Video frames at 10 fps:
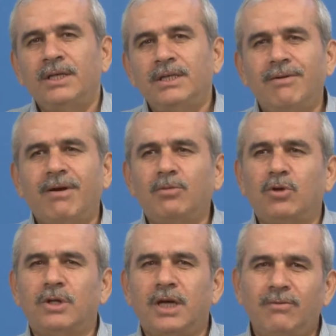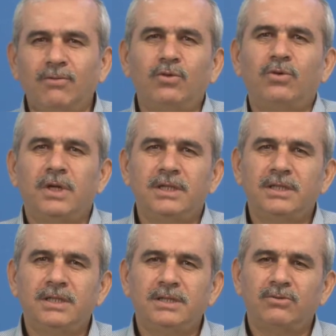Devamlı olarak
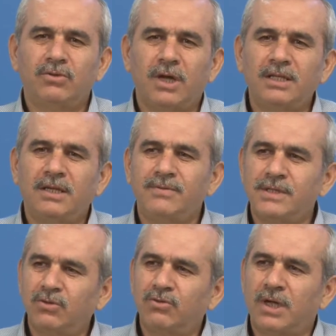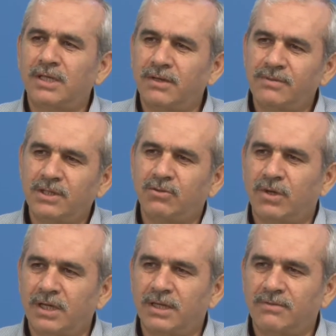vurguladığı Kur'an tefsiri, Kur'an tefsiri,
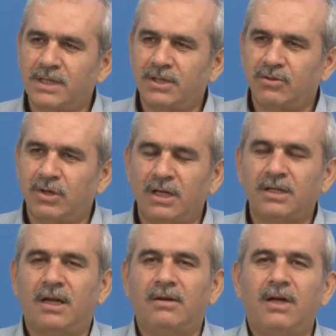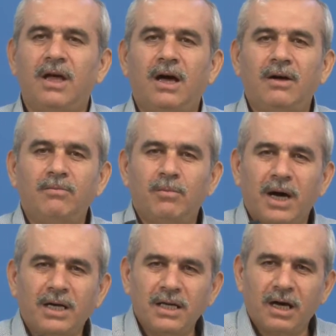Kur'an tefsiri diyor. Hatta
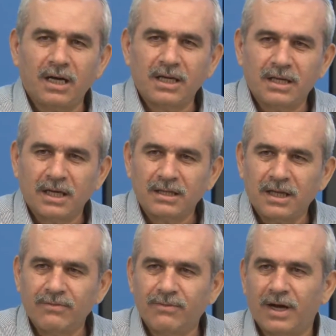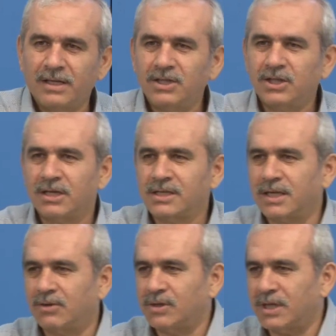vaki hakikatler fani
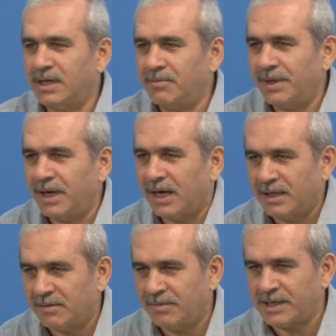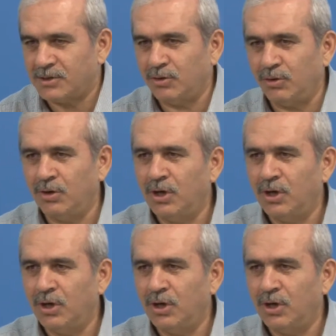şahıslar üzerine bina edilmez diyor.